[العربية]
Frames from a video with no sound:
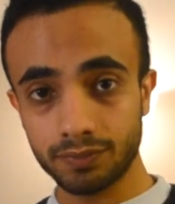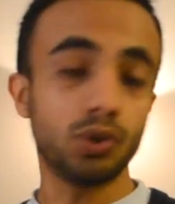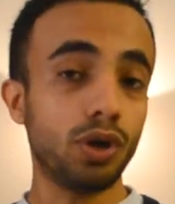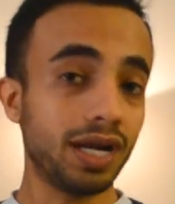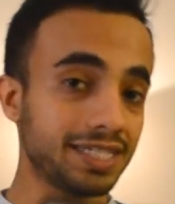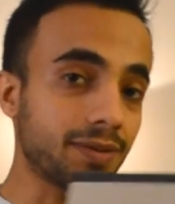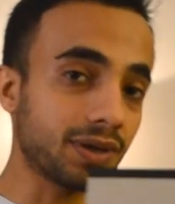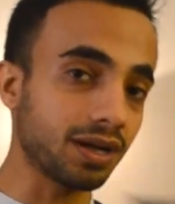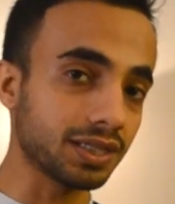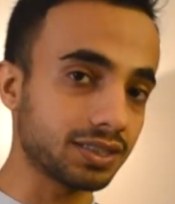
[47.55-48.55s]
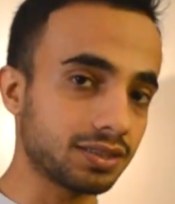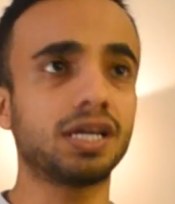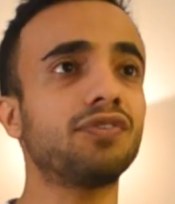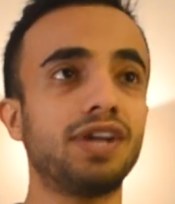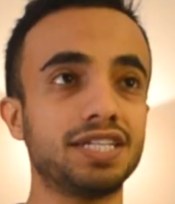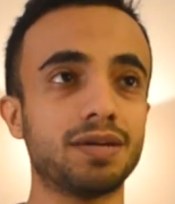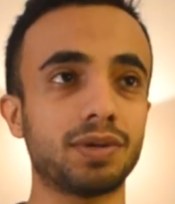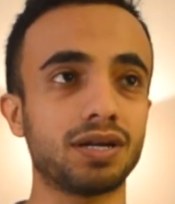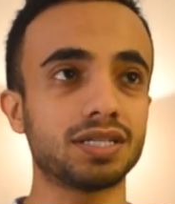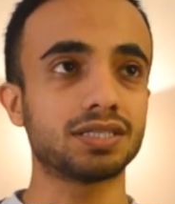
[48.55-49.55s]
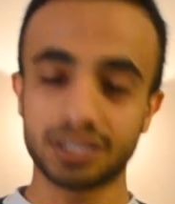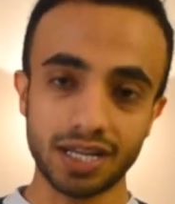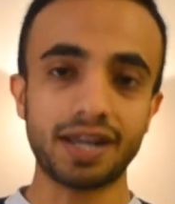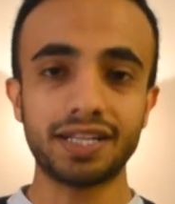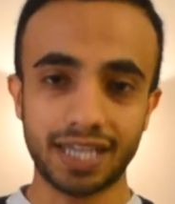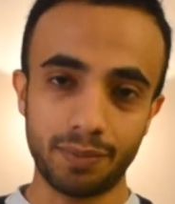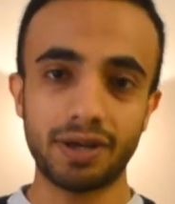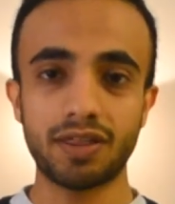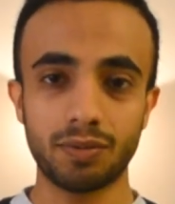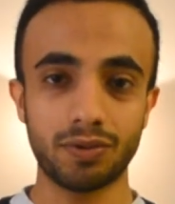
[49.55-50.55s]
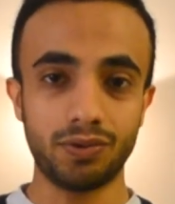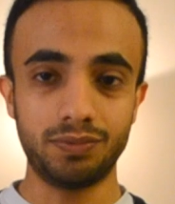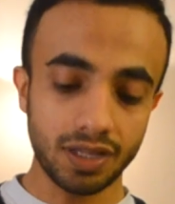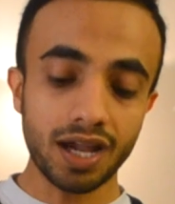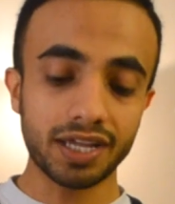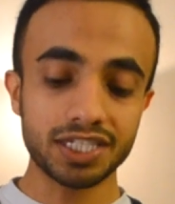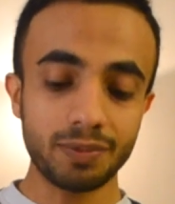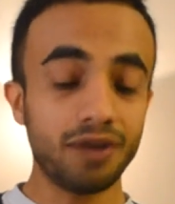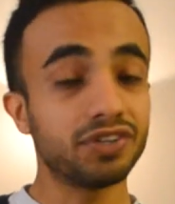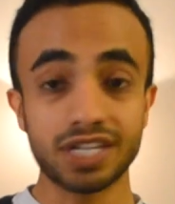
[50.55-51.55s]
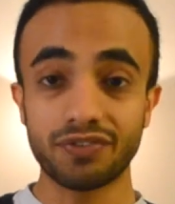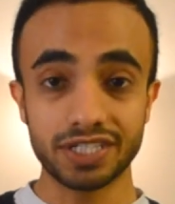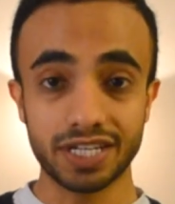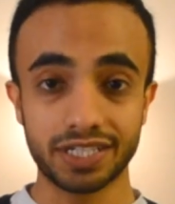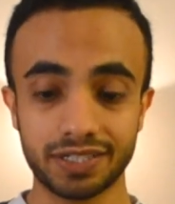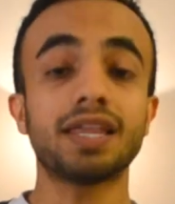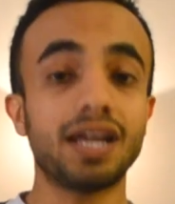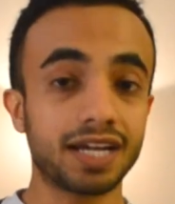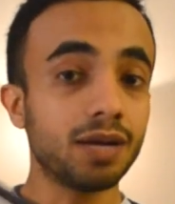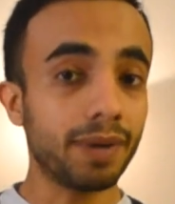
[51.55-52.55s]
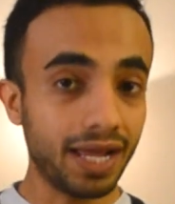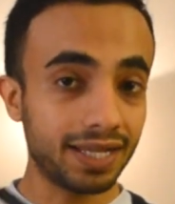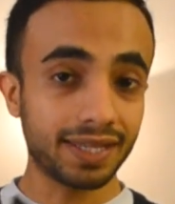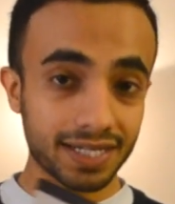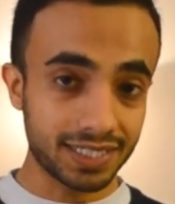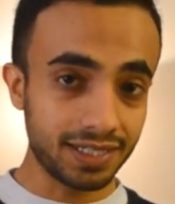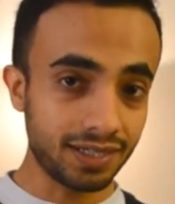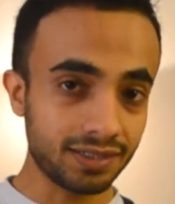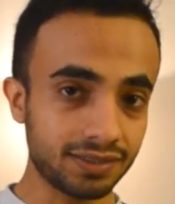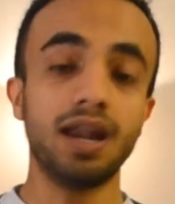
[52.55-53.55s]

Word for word: ونوع على حسابك الخاص كيف على حسابك الخاص ان شاء الله راح اتكلم عن هذا الموضوع لكن يا جماعه في شيء فاجأني طلع كل مرحله دراسيه